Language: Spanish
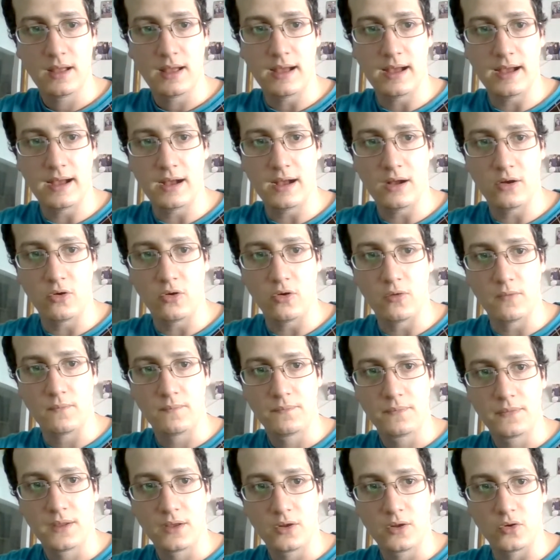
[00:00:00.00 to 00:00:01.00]
Hago
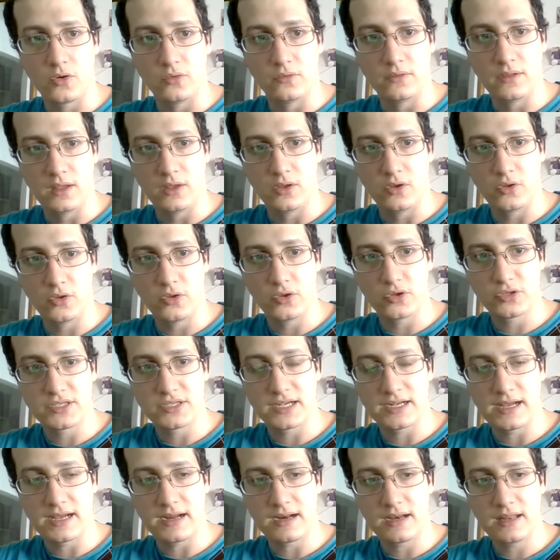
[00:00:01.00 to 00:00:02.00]
con dedo 2
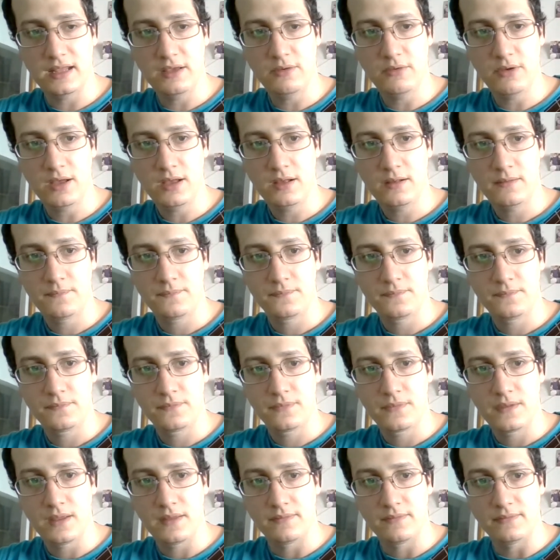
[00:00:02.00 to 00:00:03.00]
acá arriba,
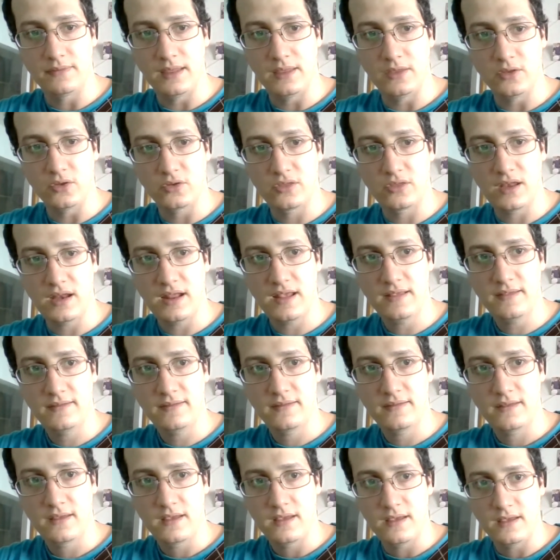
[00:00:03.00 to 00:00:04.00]
dedo
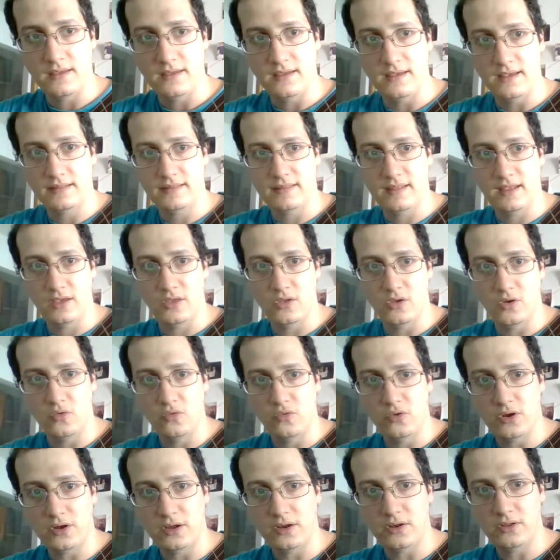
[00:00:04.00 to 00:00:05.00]
3, y este dedo
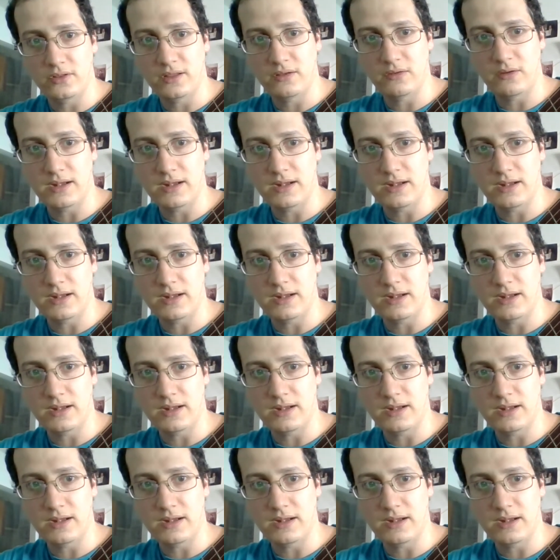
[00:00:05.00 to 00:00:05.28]
1 que lo tengo